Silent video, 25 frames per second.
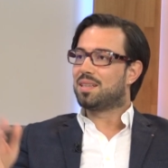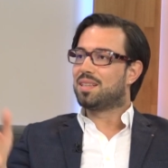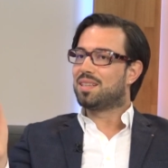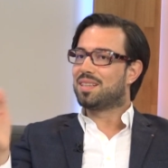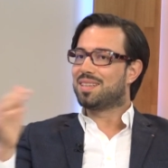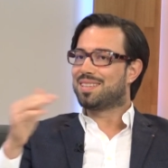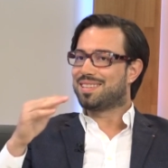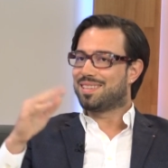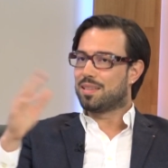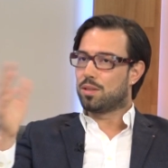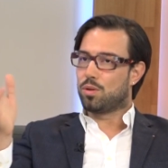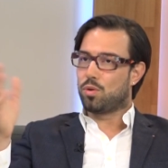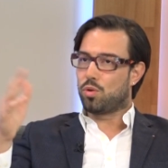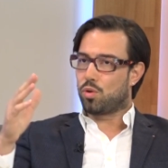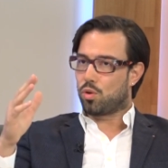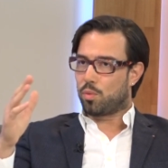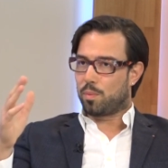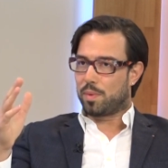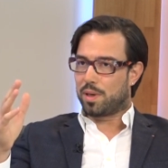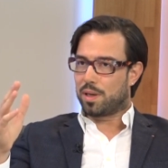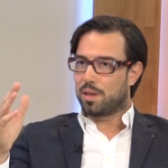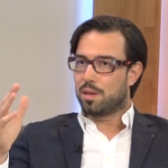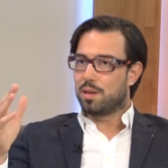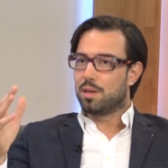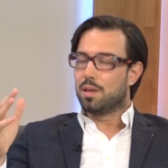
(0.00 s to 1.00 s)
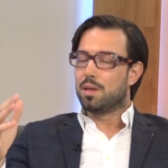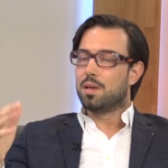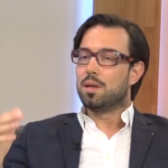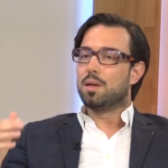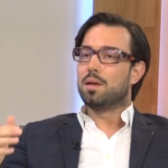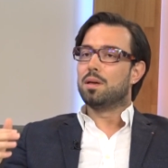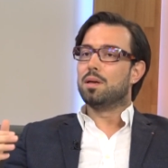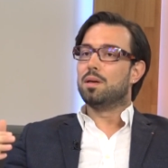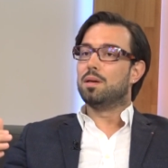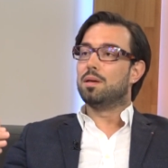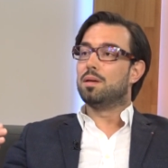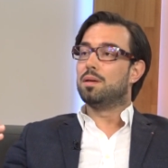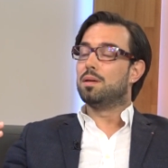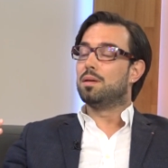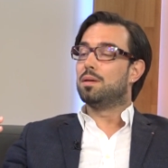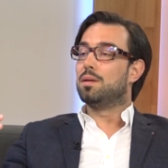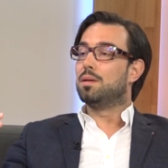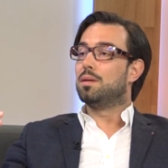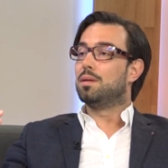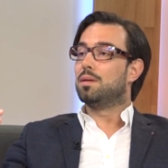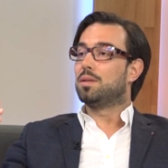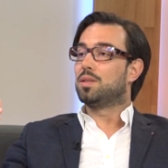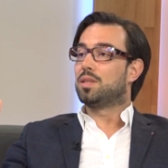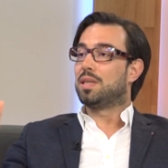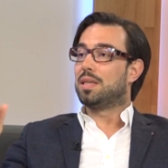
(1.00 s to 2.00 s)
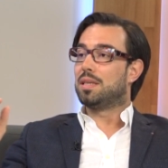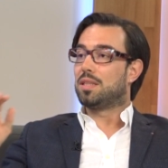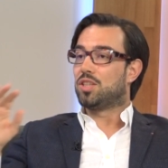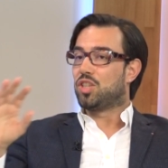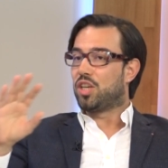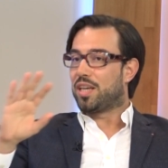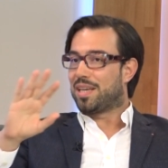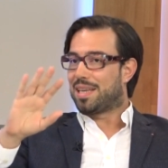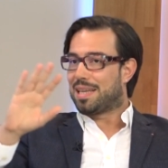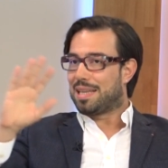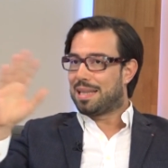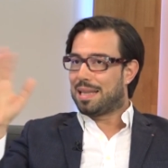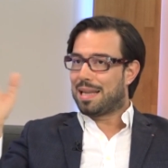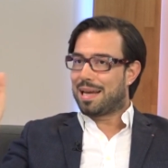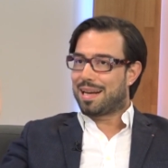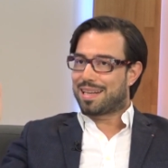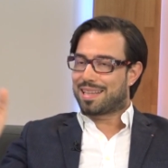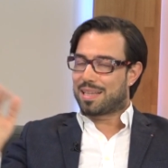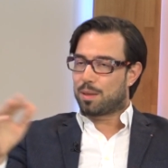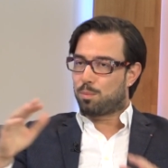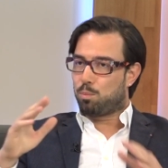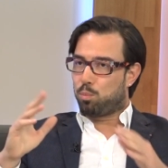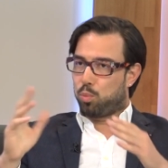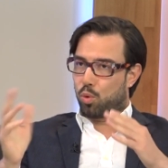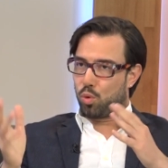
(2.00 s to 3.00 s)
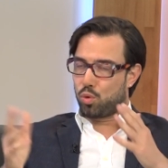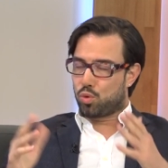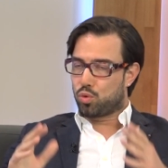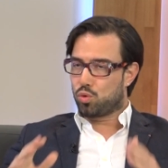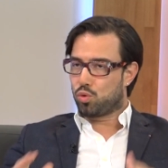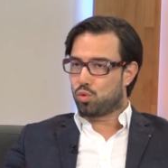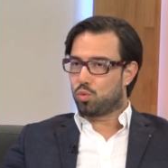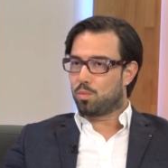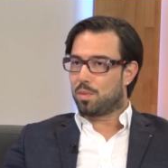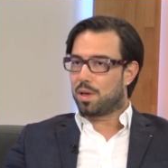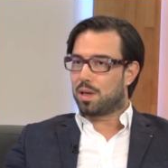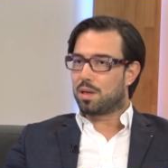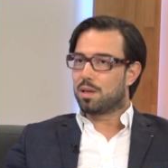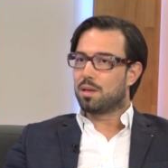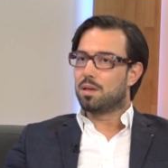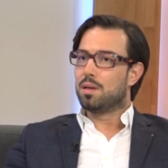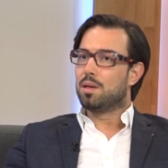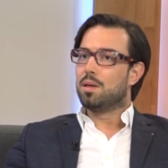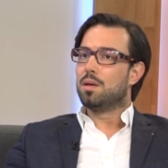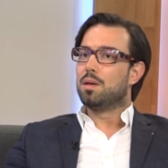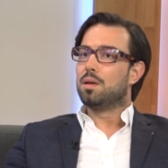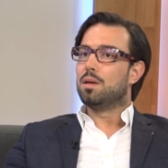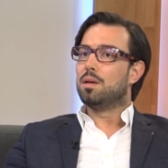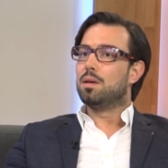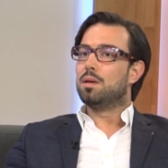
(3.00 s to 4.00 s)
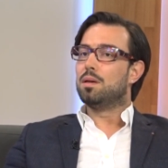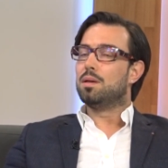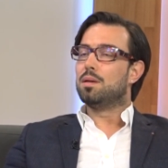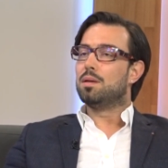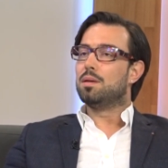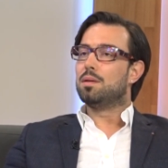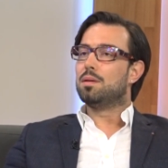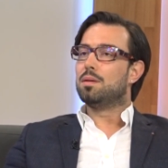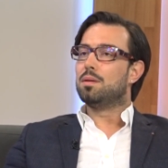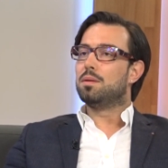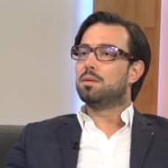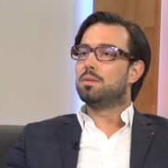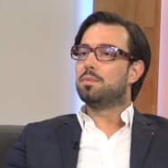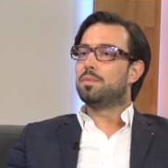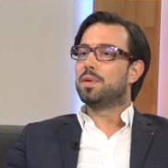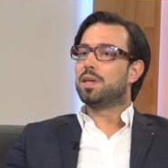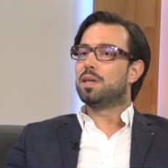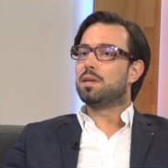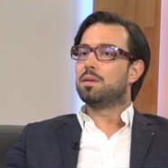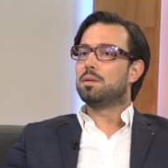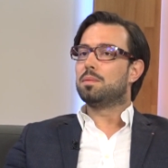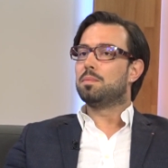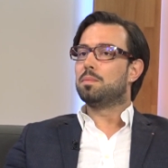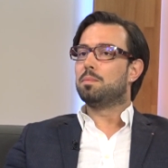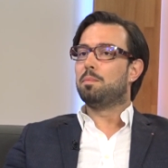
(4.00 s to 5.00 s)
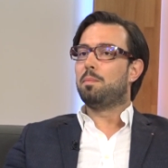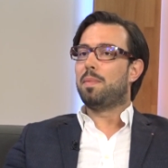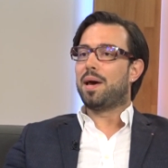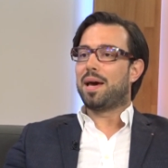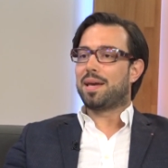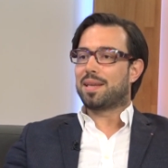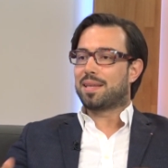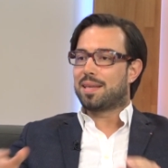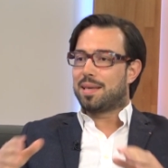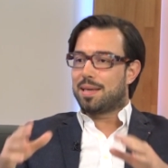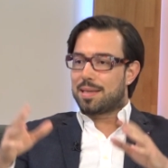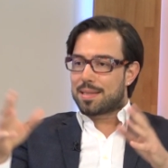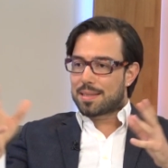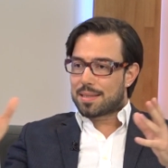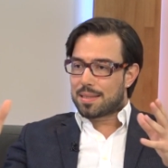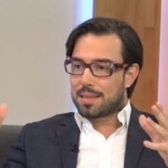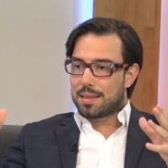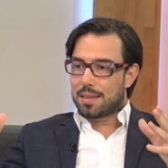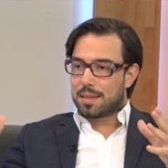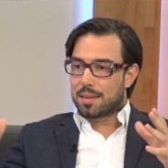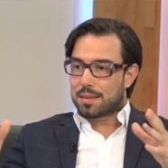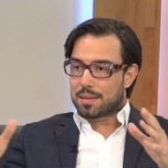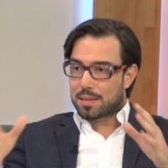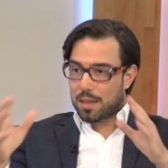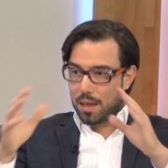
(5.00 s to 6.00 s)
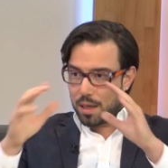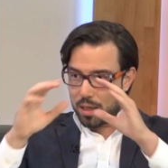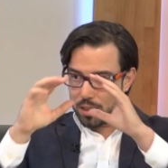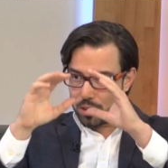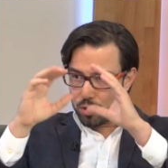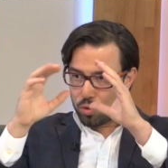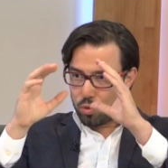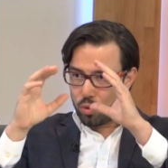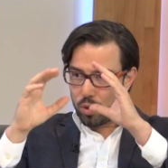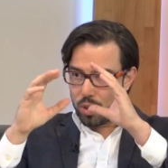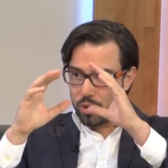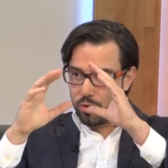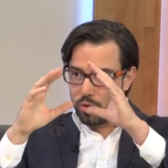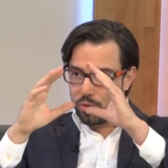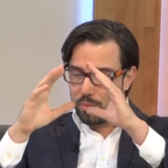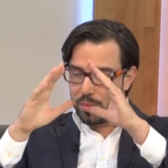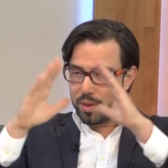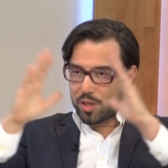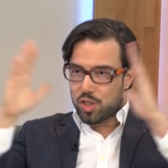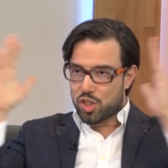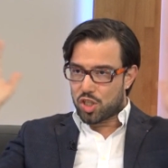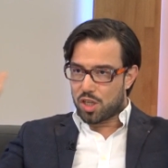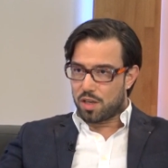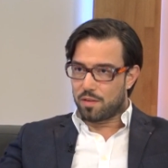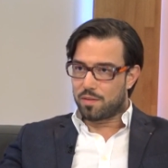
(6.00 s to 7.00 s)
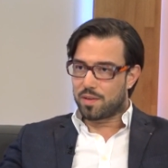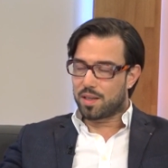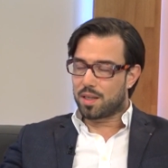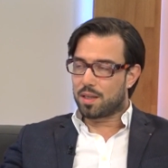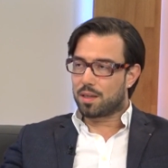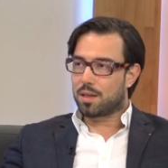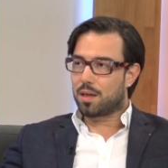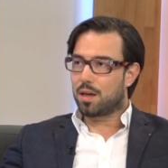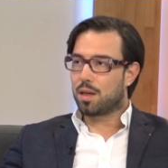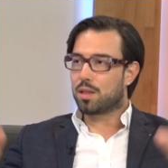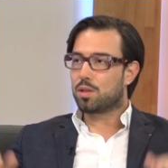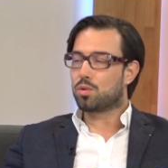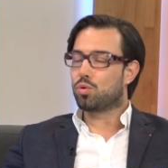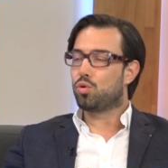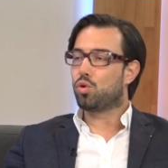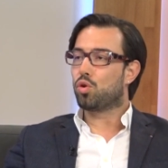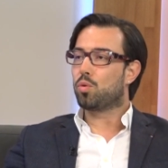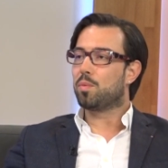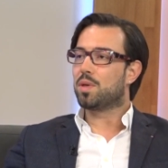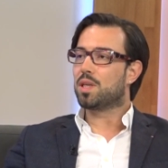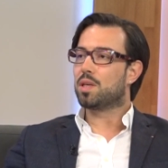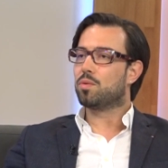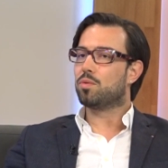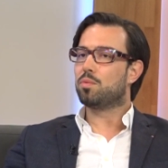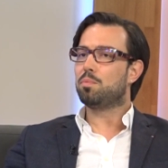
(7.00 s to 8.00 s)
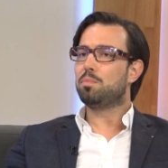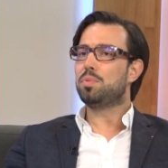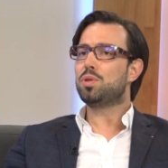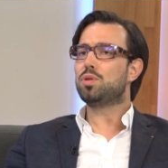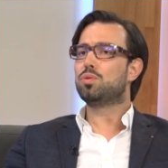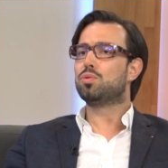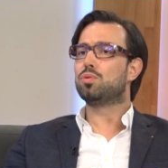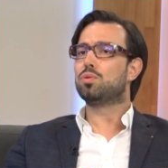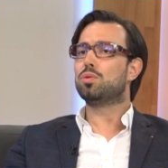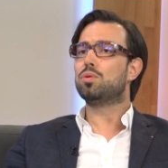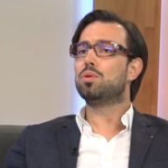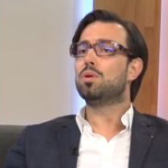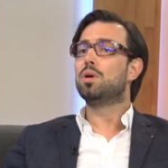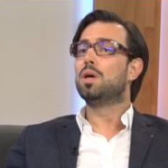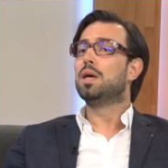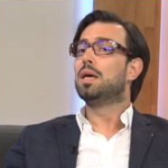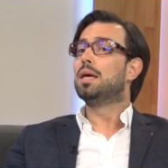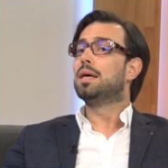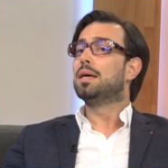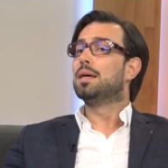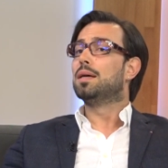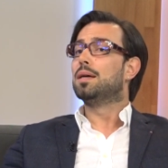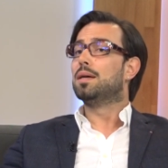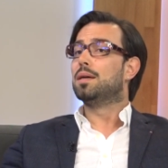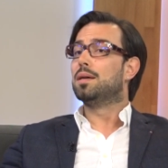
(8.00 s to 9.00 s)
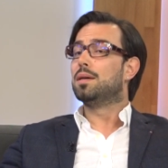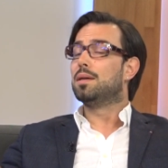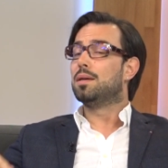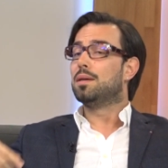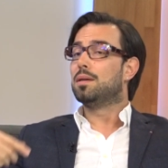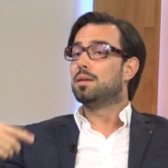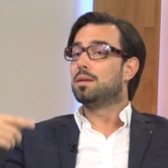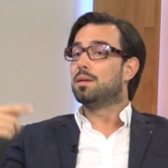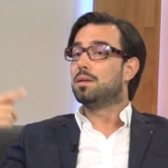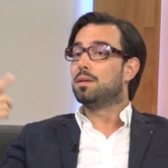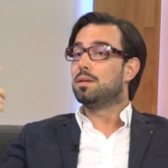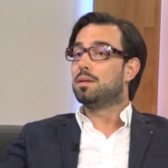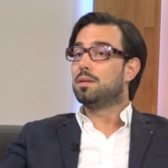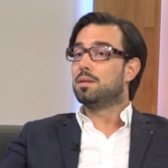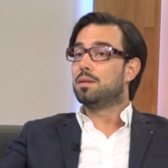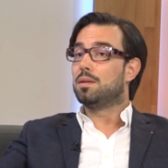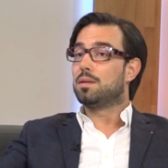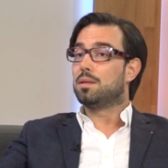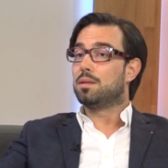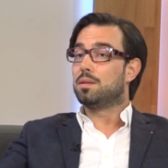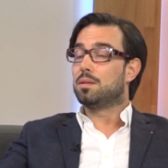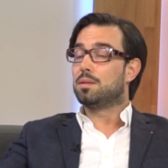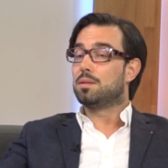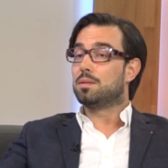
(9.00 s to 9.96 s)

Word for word: kırıklı görme, e, işte şekillerde bozulma e, ve merkezi rahat görememe, çevreyi rahat görme gibi bir sürü e,